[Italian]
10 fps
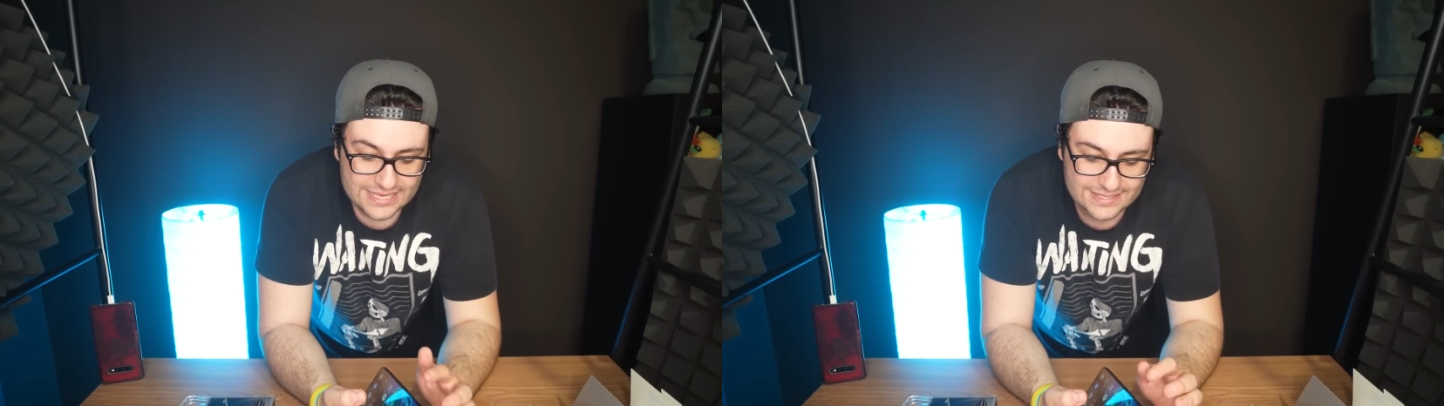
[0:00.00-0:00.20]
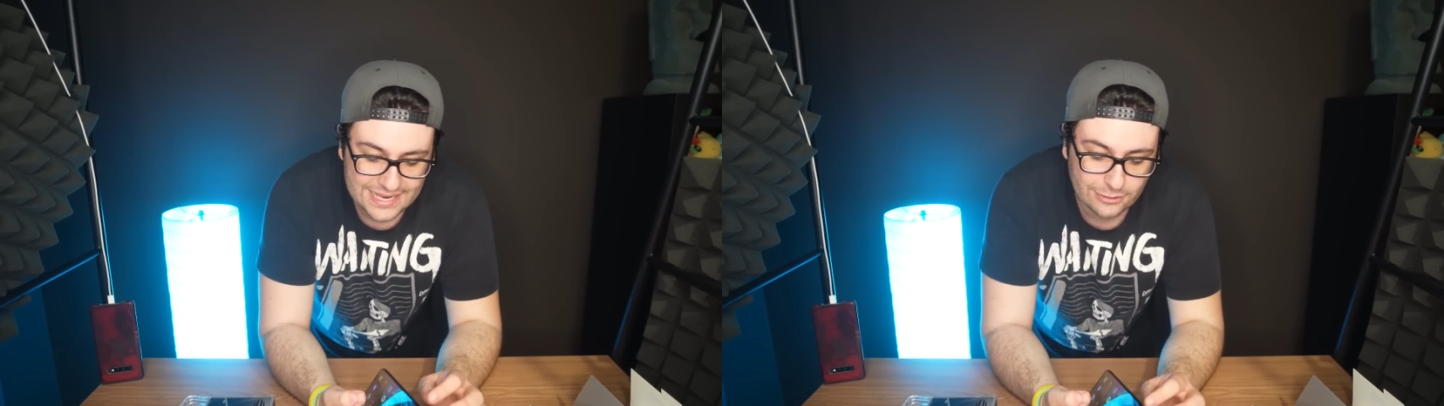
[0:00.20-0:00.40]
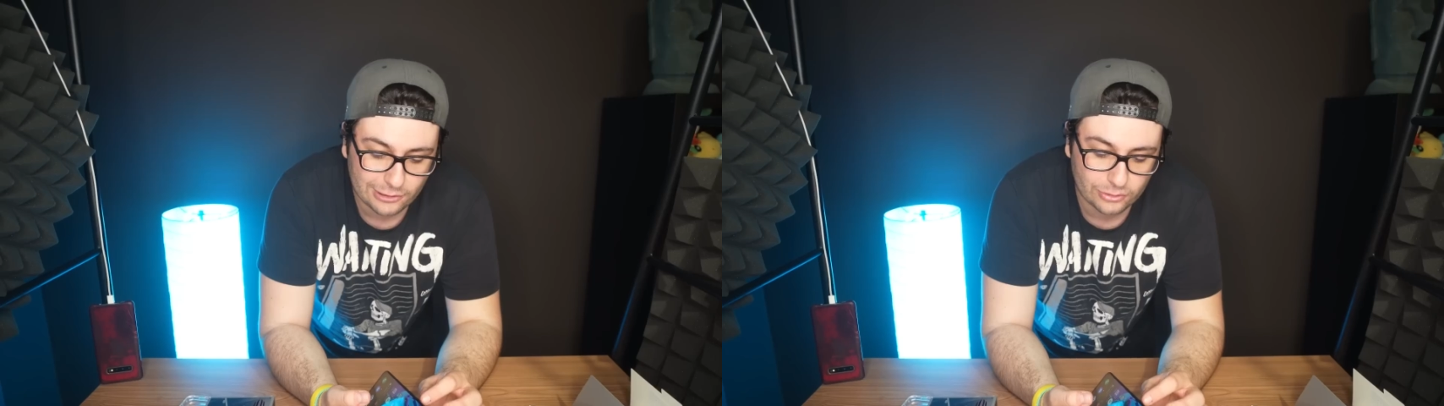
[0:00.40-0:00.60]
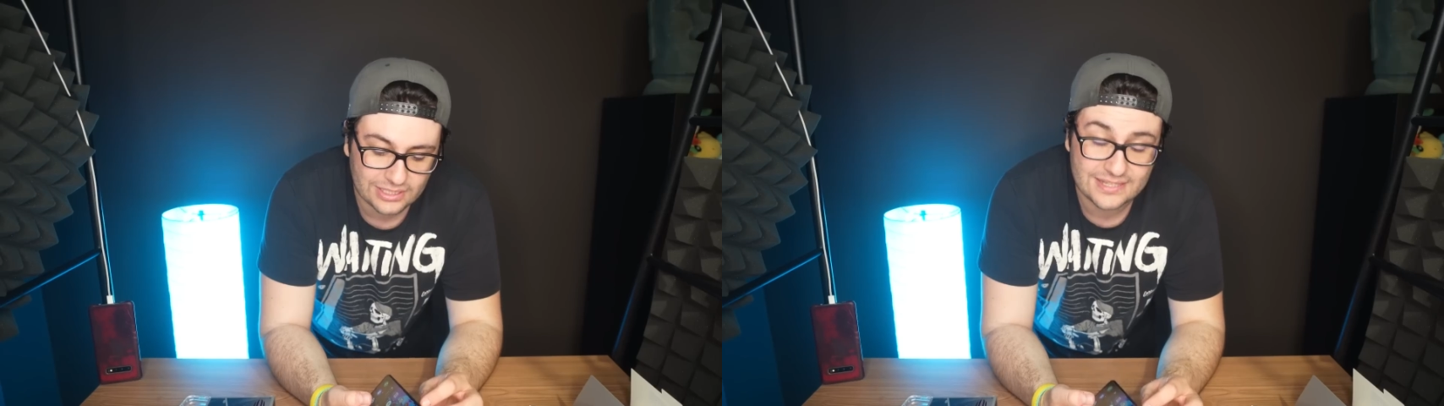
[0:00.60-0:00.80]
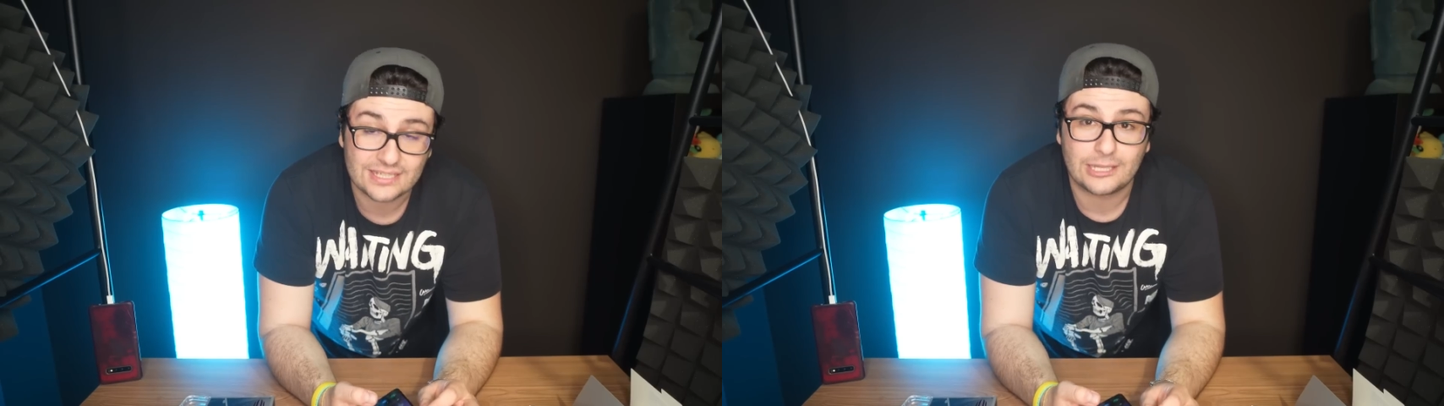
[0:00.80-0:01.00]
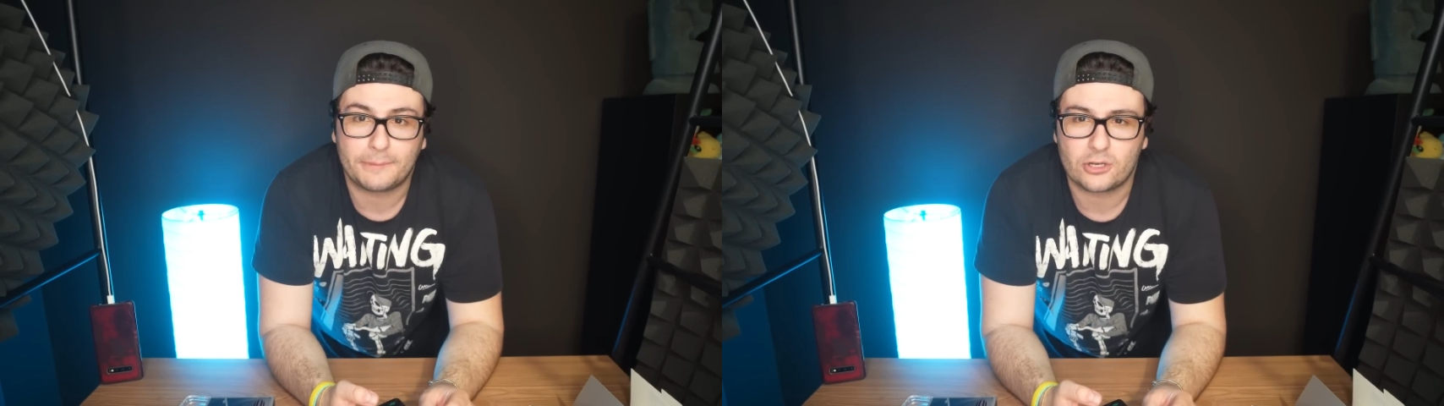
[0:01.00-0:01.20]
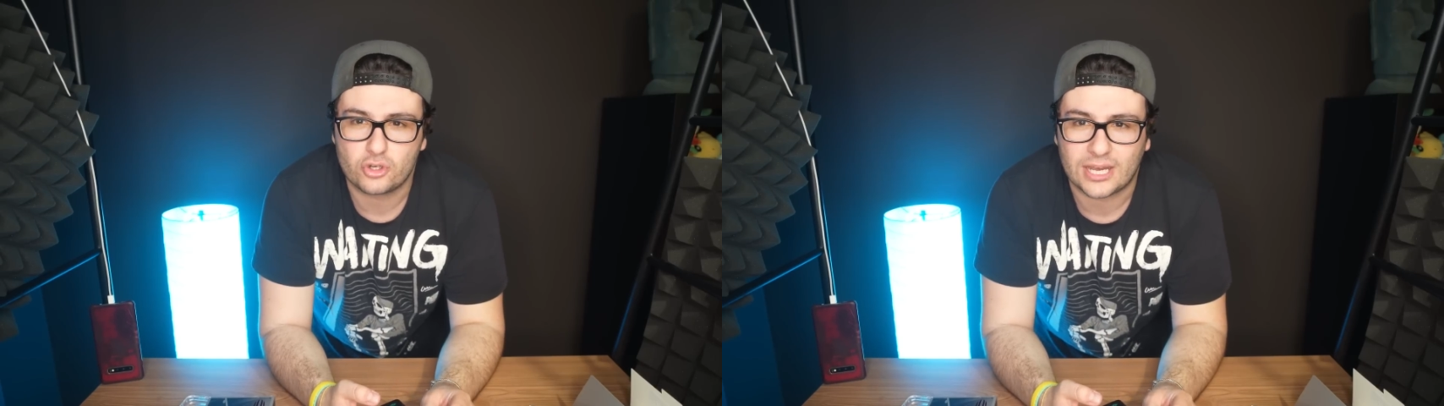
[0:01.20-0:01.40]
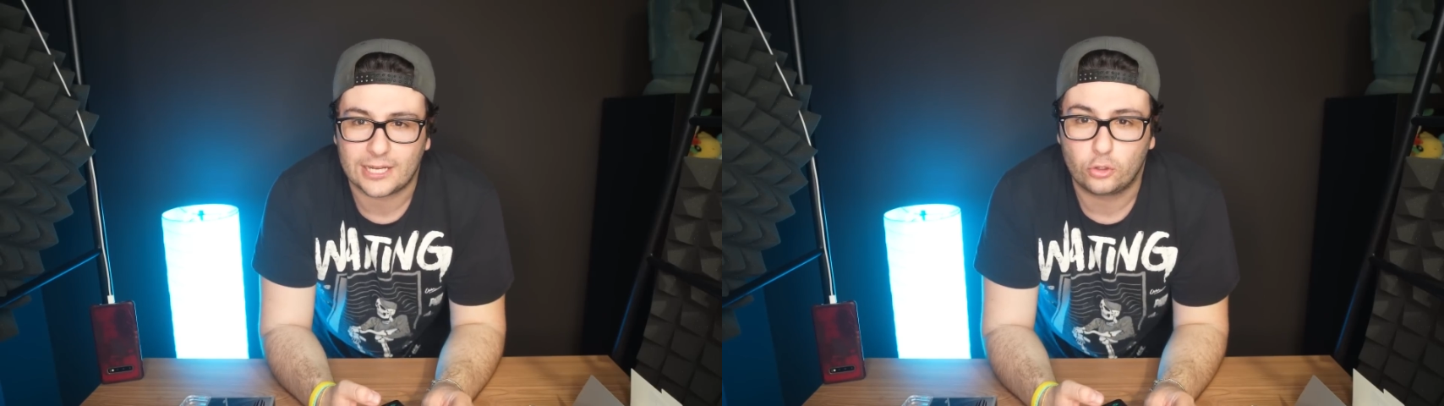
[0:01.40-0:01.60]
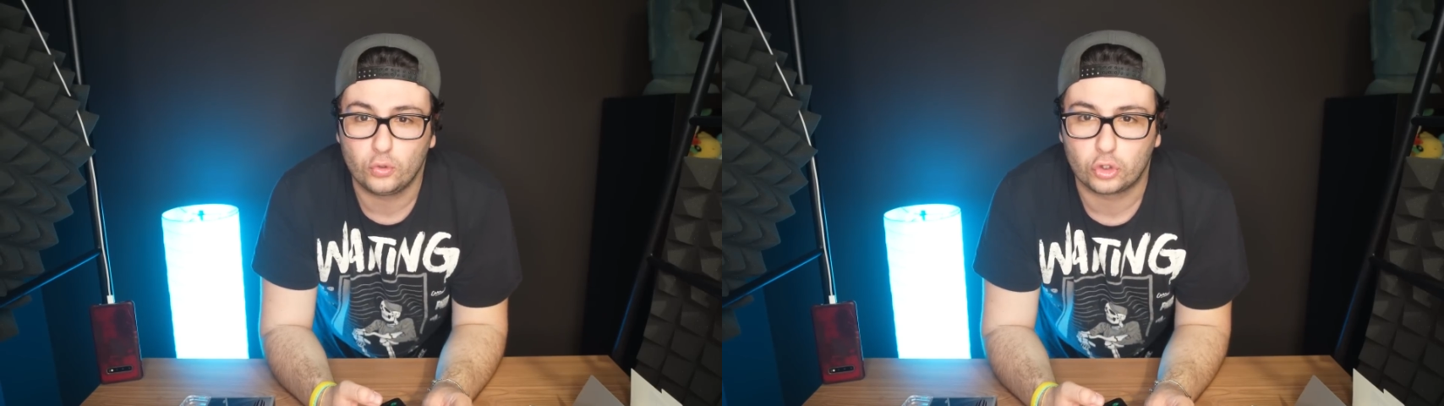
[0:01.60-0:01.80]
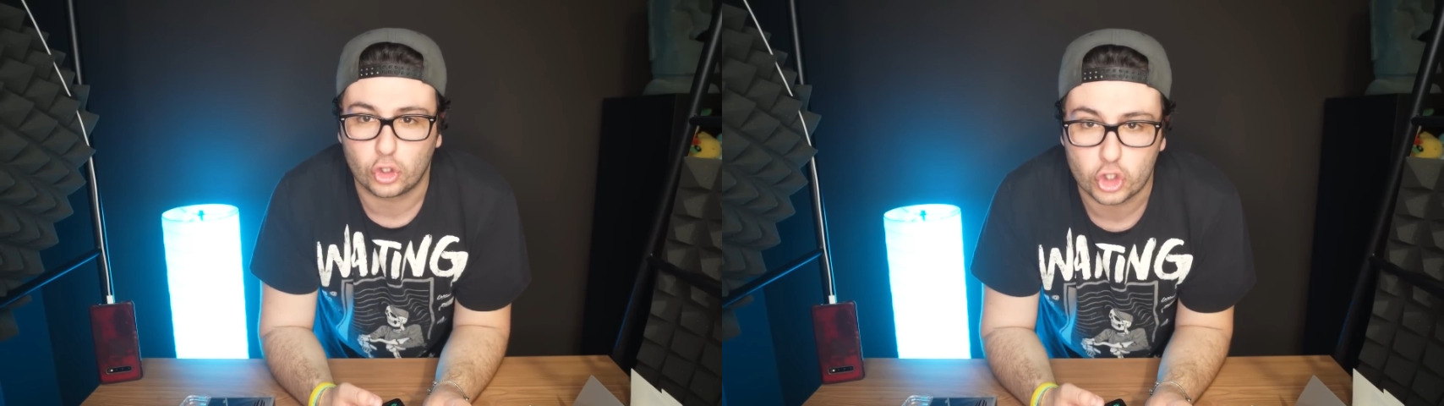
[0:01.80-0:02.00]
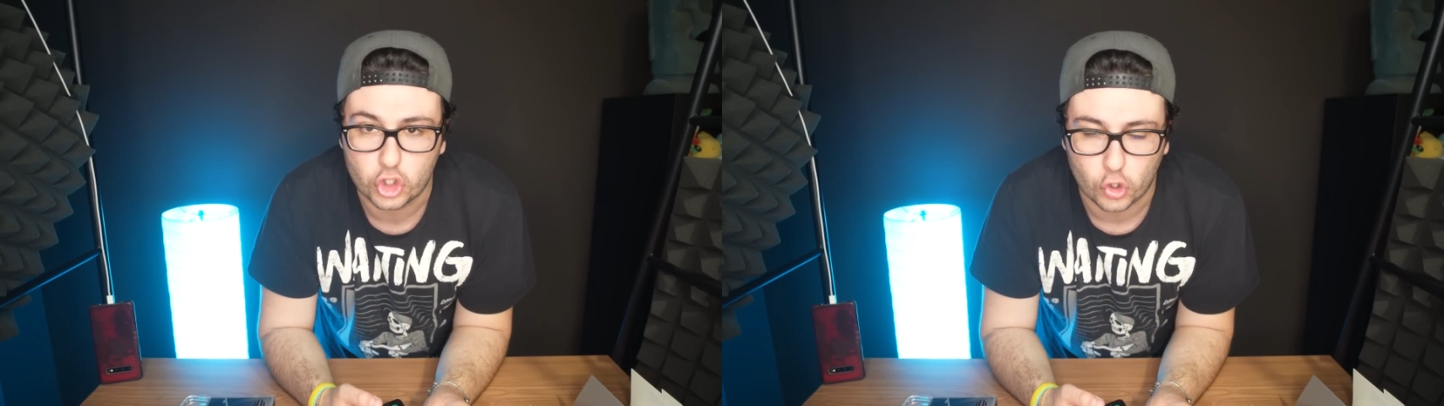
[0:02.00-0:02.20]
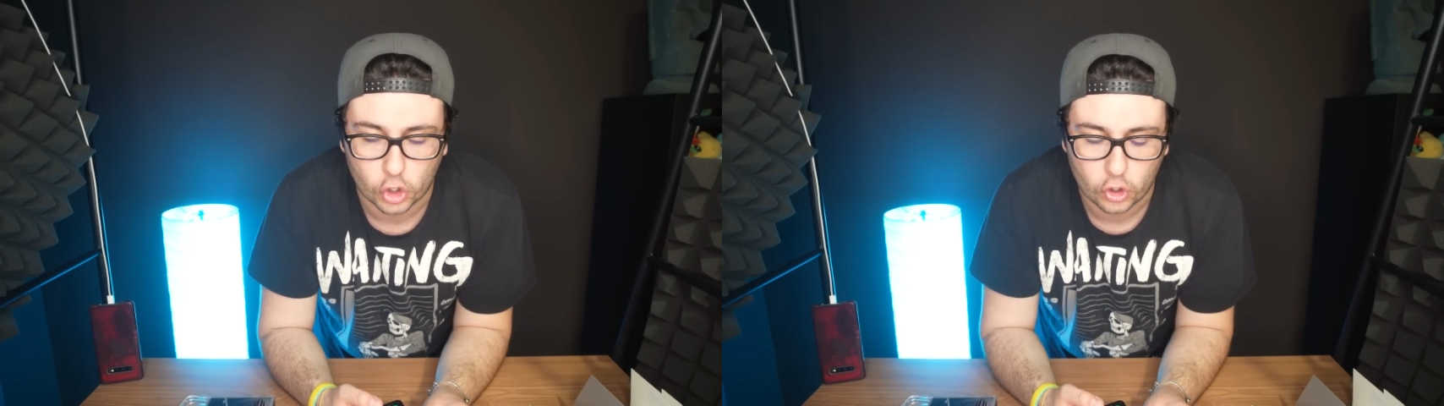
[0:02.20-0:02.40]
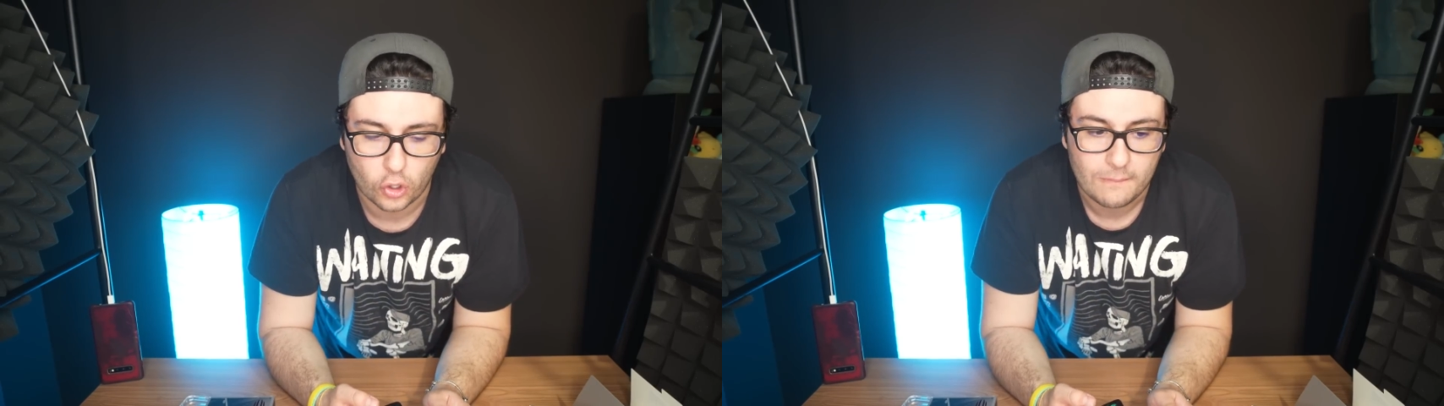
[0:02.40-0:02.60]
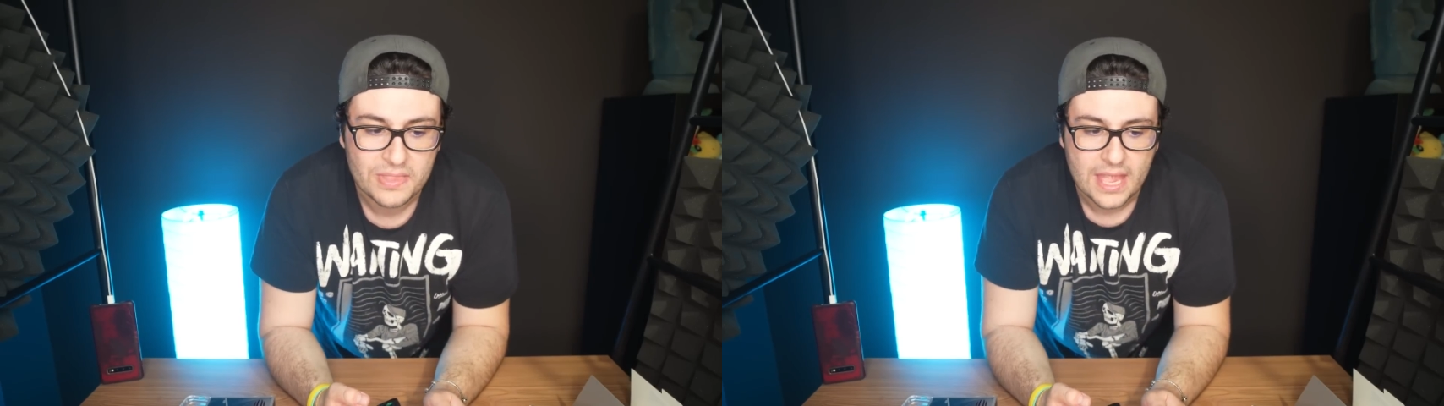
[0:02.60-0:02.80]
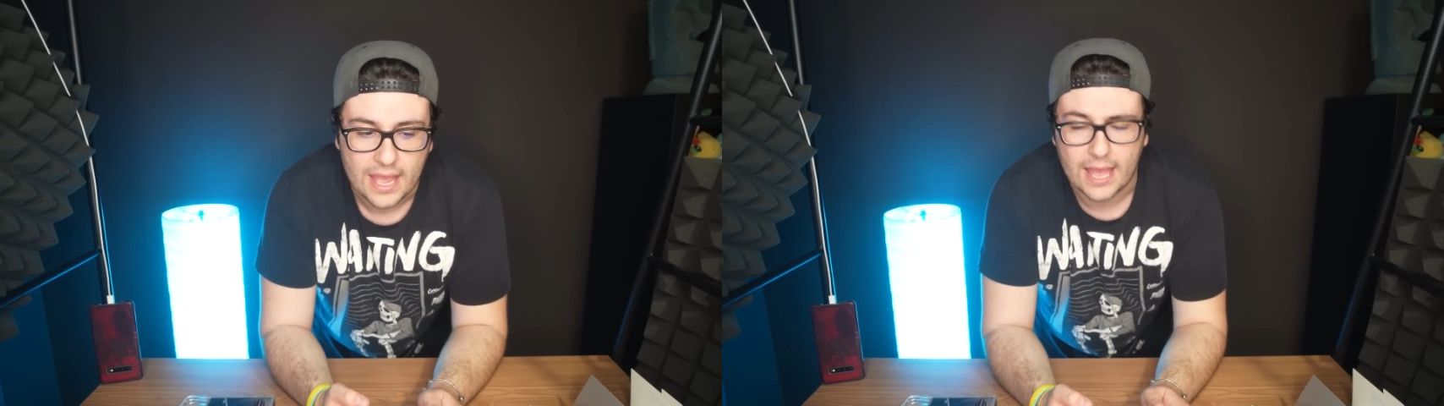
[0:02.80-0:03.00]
Se non li utilizzate per giocare tutto il giorno,